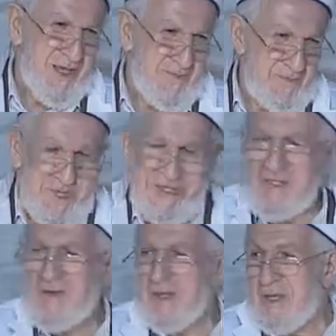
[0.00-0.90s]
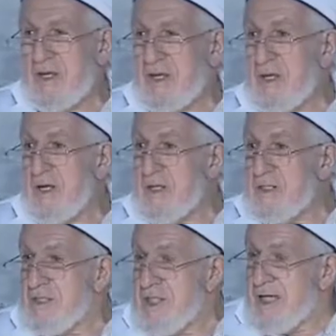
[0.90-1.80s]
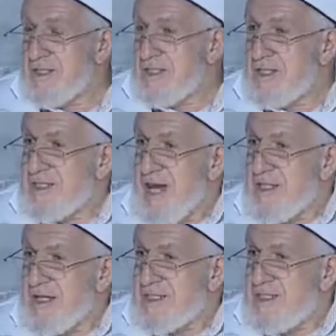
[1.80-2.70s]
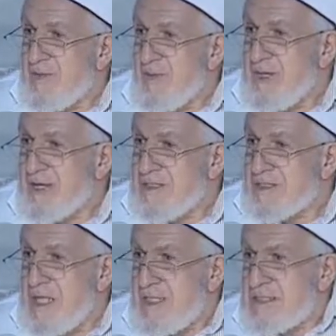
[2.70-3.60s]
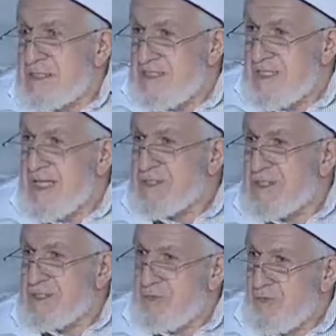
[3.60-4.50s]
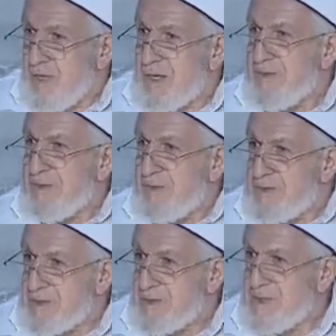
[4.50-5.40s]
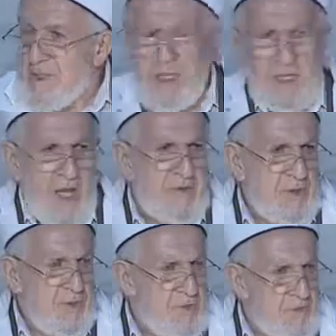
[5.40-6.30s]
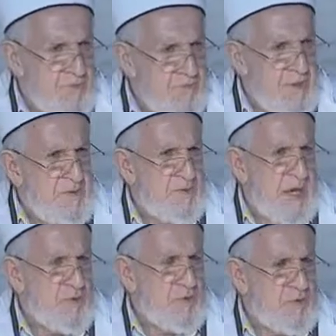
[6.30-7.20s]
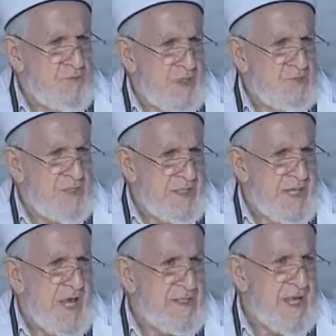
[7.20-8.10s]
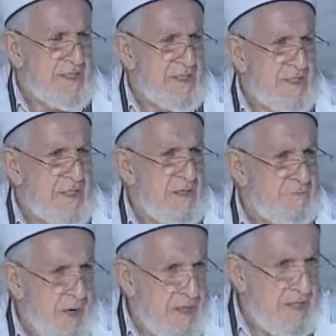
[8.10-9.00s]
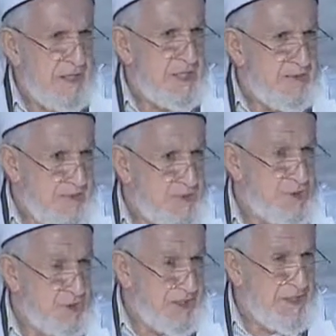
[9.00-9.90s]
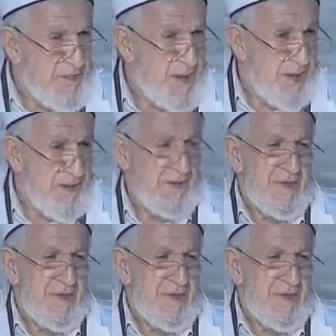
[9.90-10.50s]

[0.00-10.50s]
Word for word: yapmayın. Dikkat edin lanetli memleketten hızlı geçin diyor Peygamberimiz. Evet bir melunun başına neler geldi bakarak ibret için git ama